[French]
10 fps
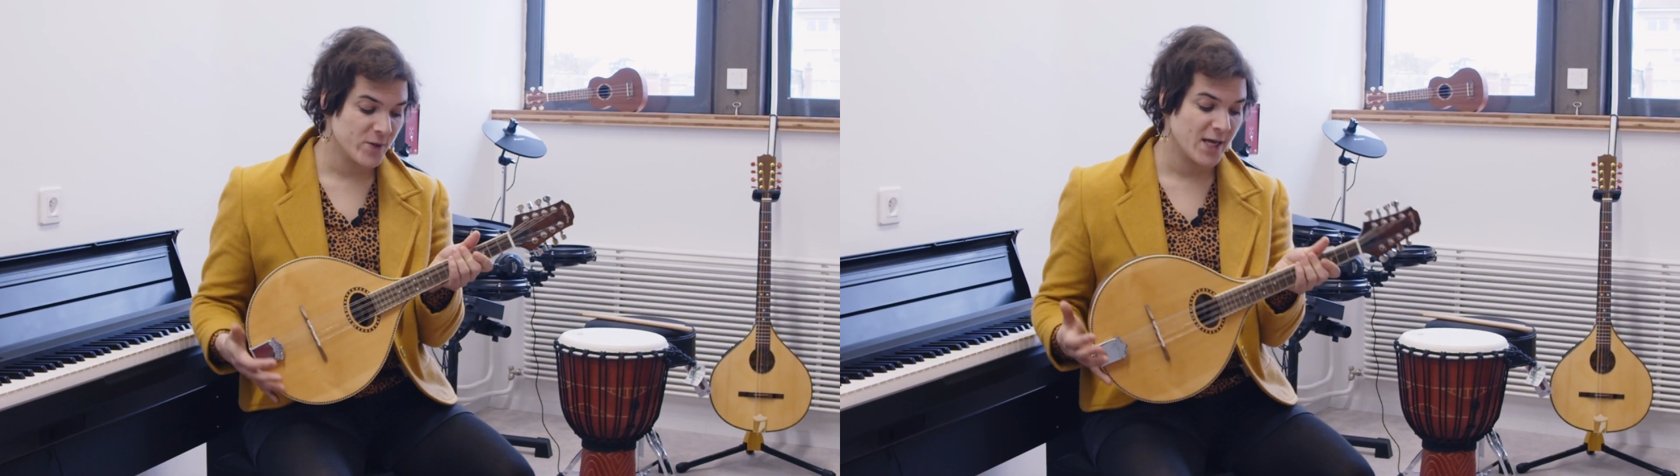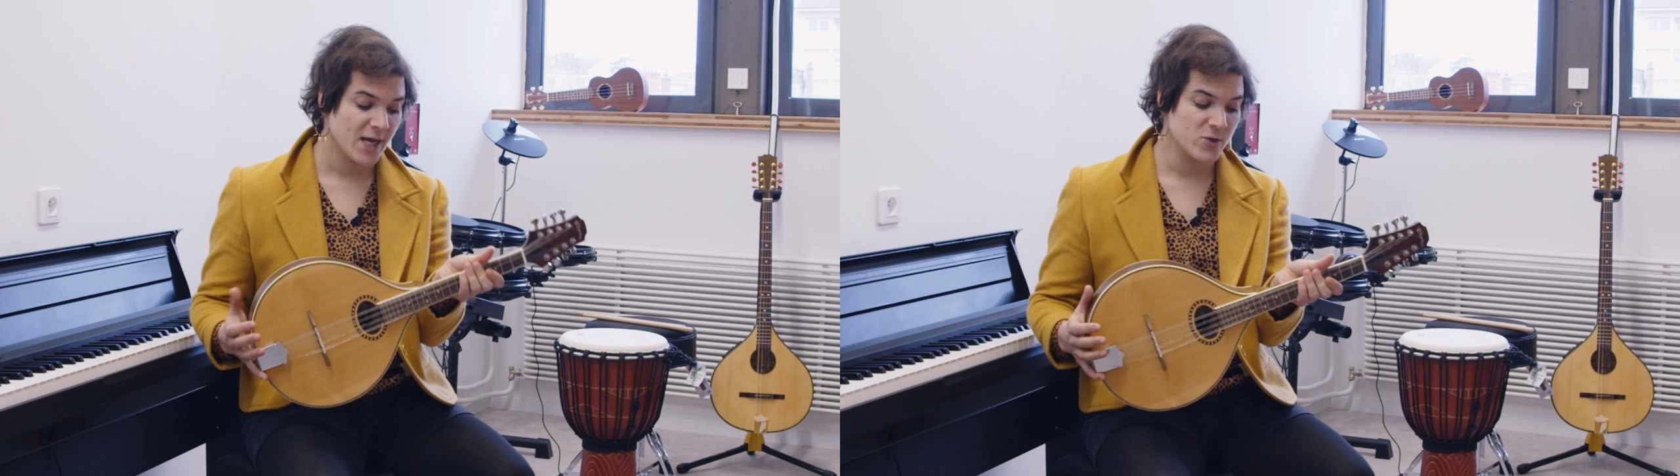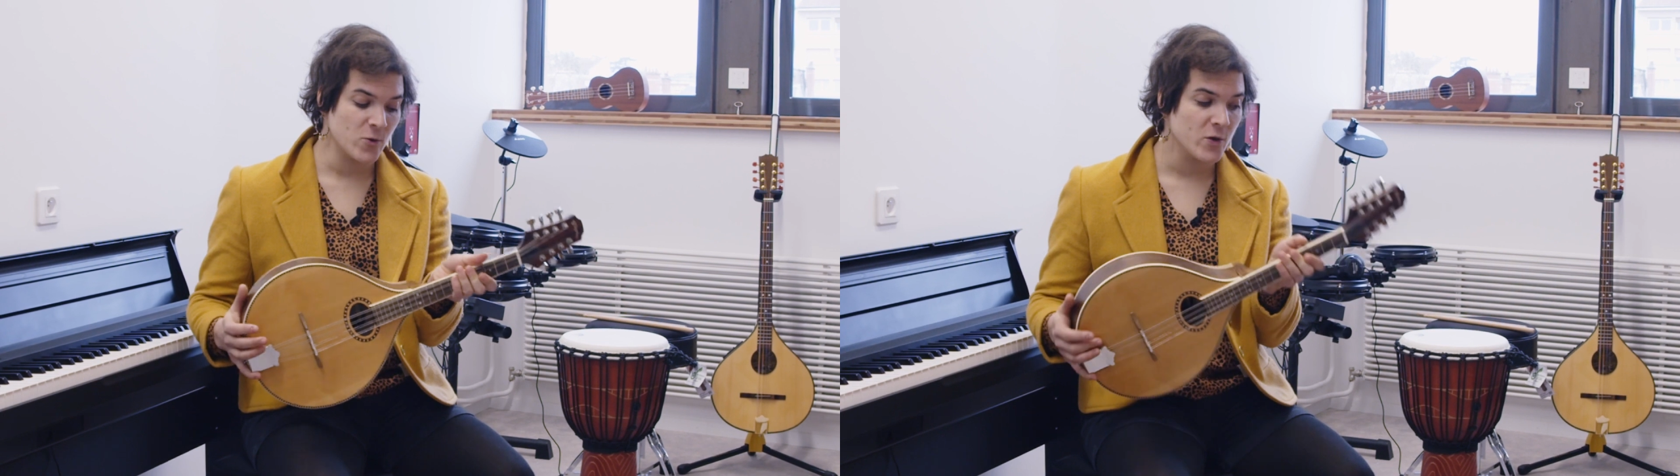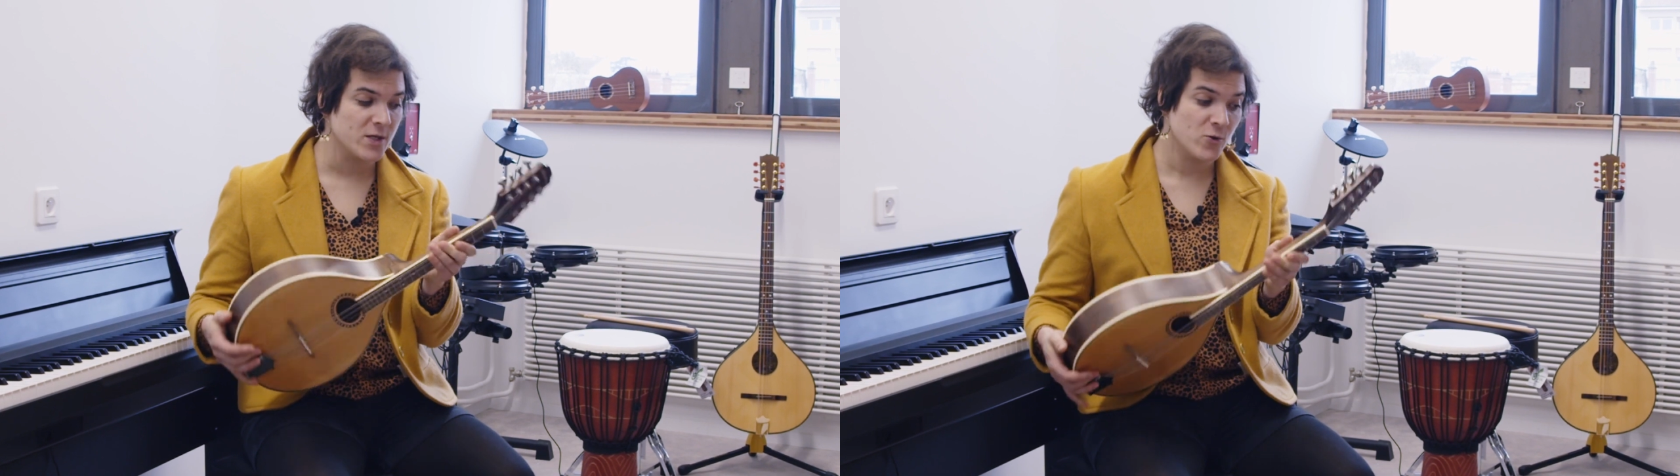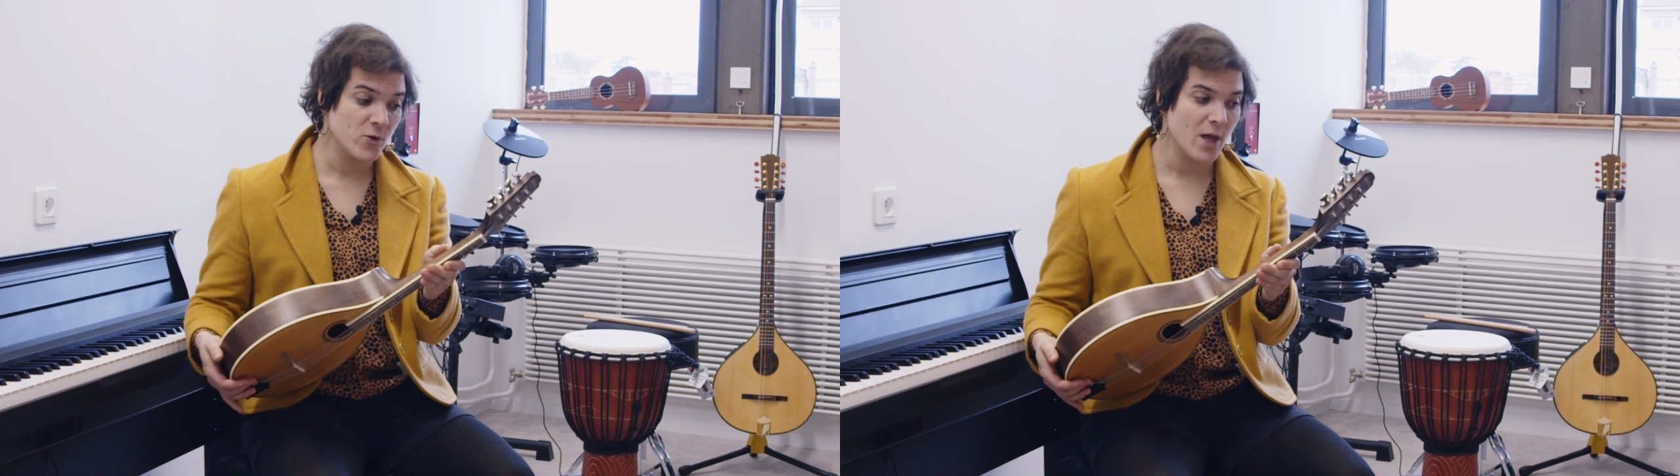ses
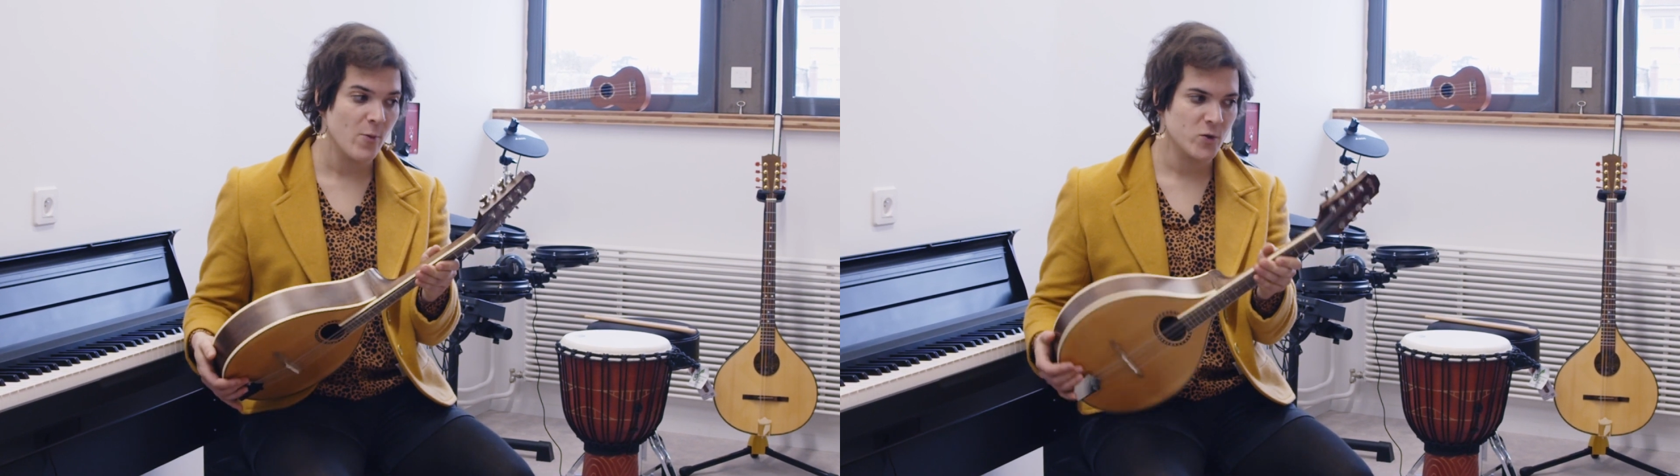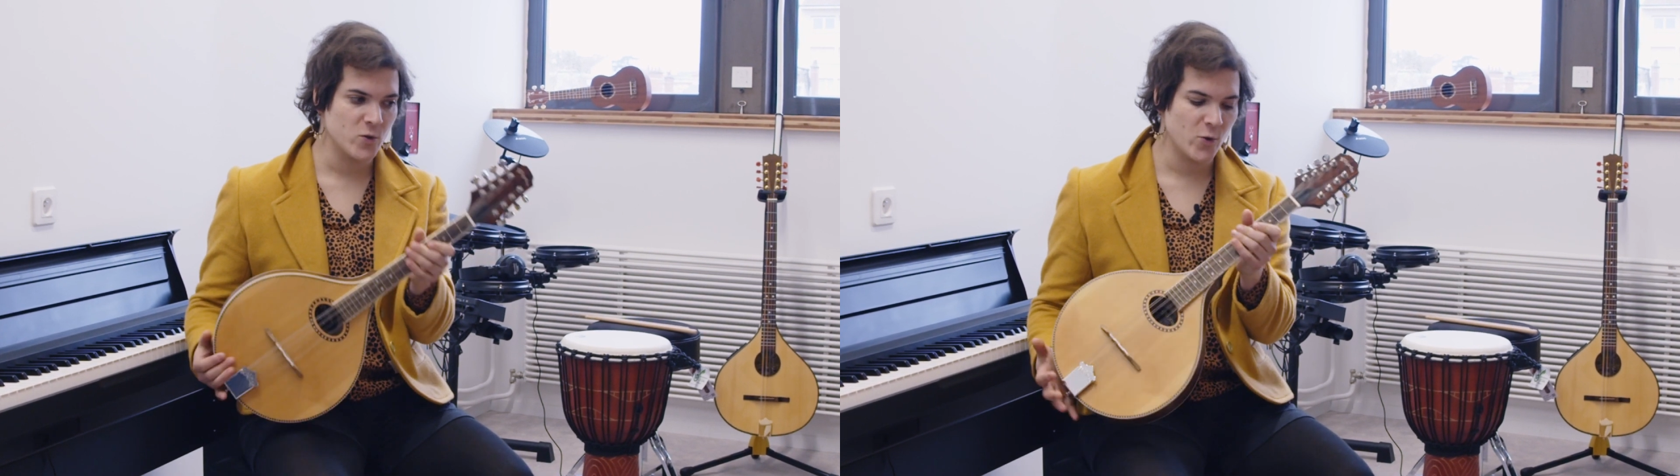résonances et notamment ce